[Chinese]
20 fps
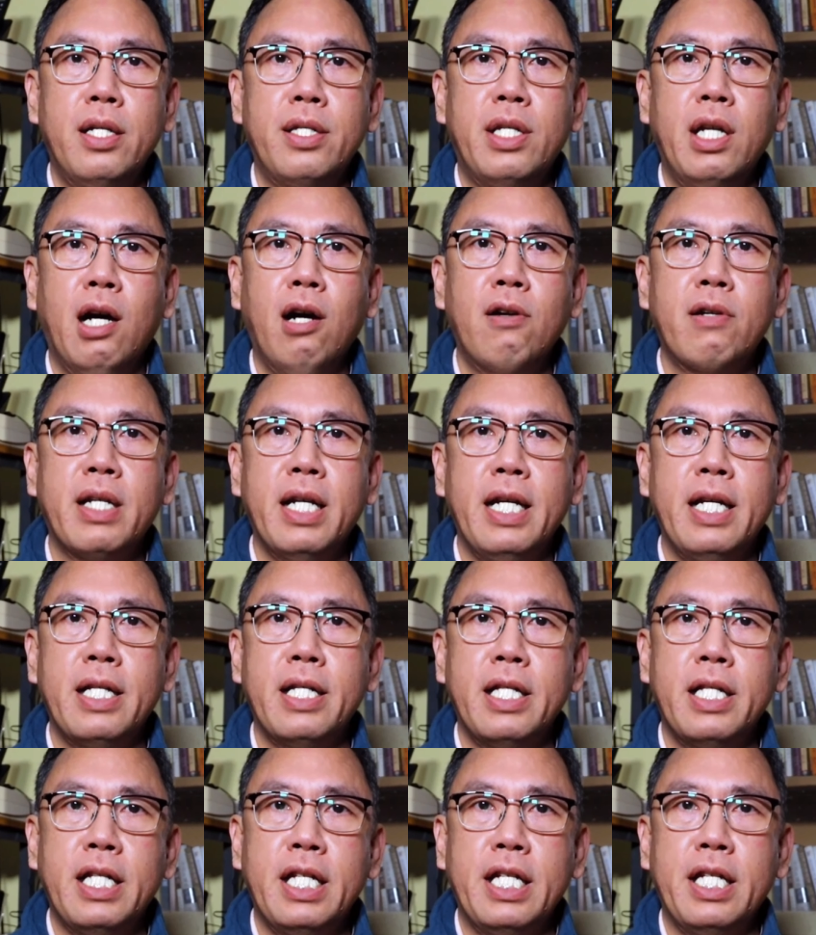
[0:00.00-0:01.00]
交给
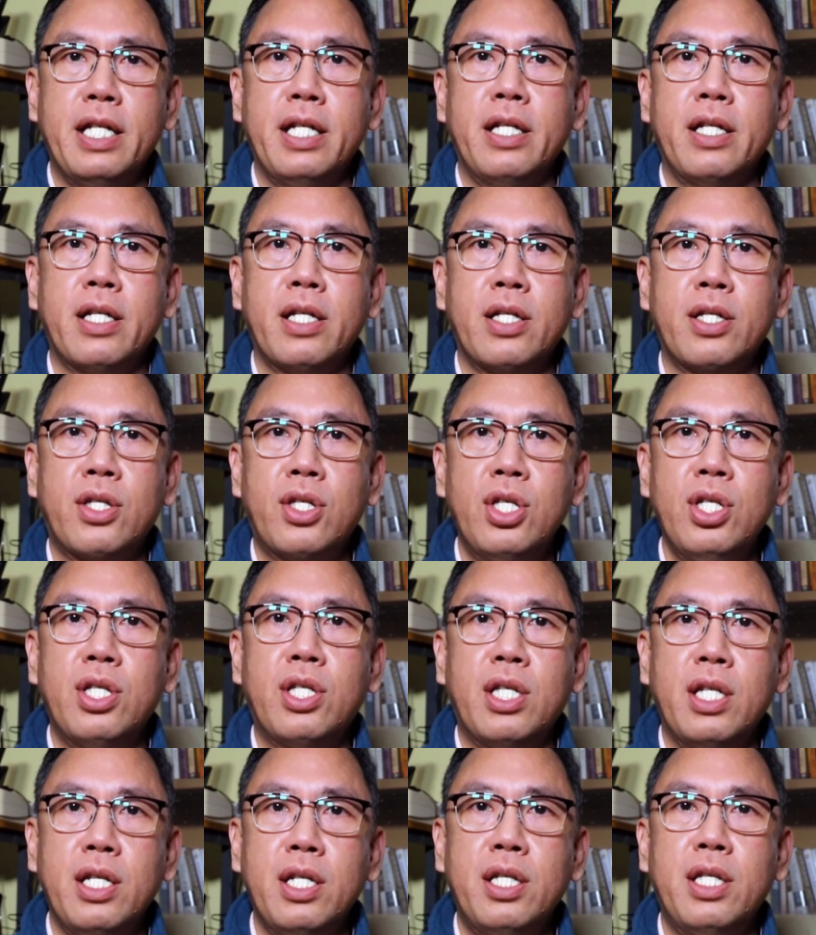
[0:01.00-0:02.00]
你自
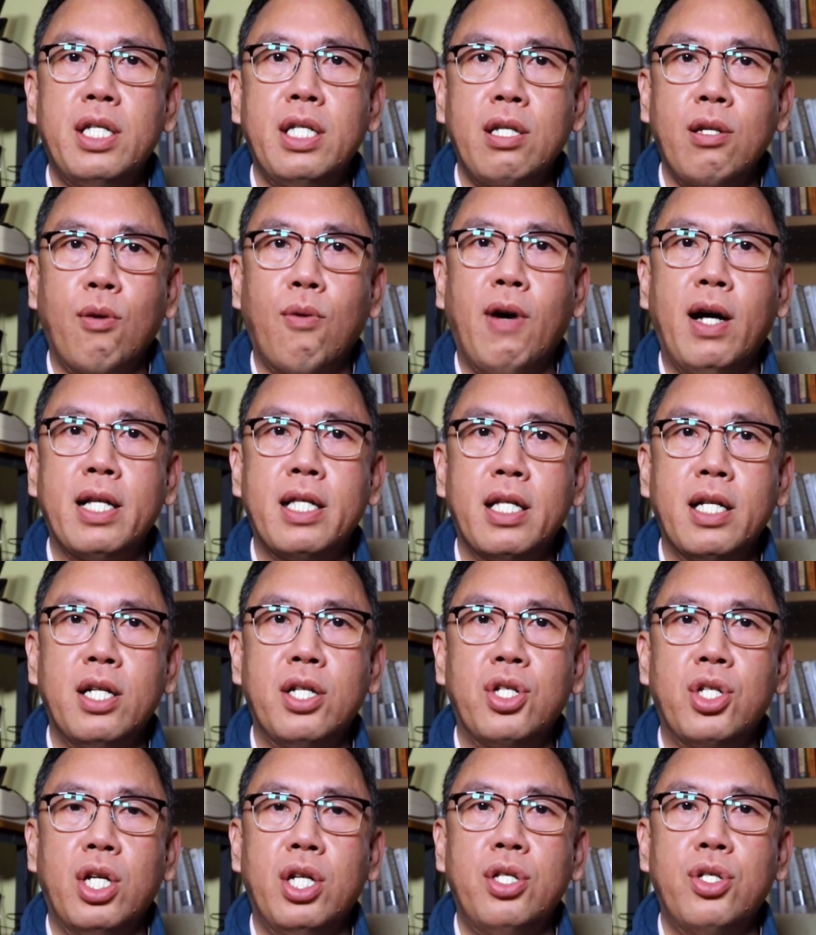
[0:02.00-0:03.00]
己喜欢的
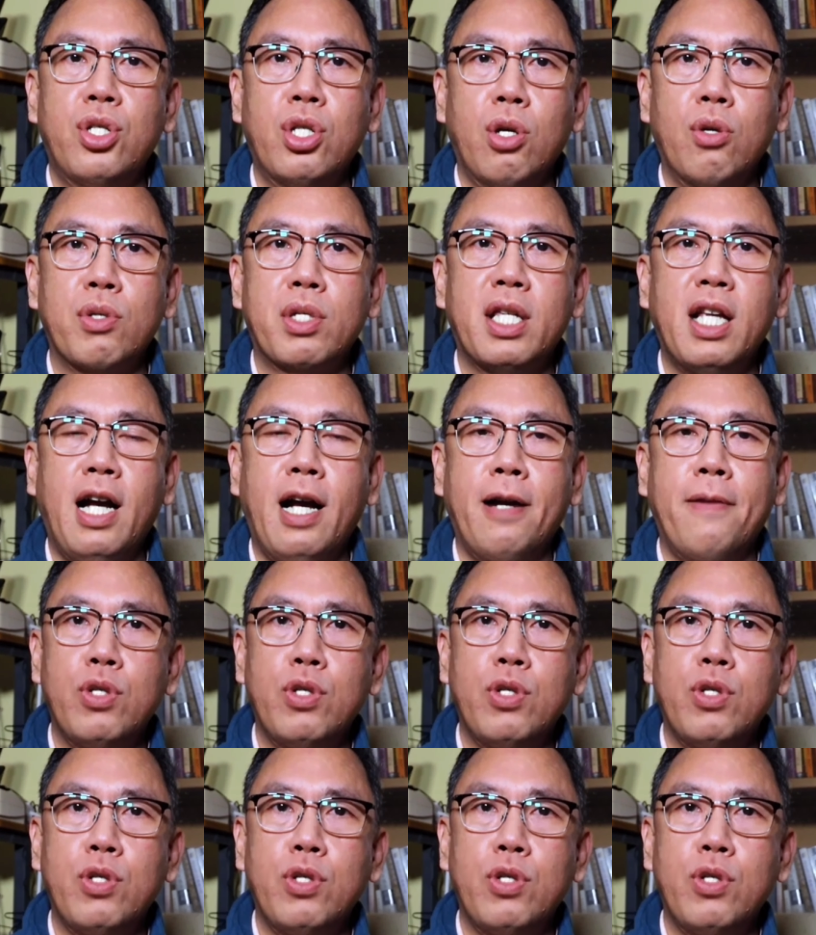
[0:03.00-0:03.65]
人手上，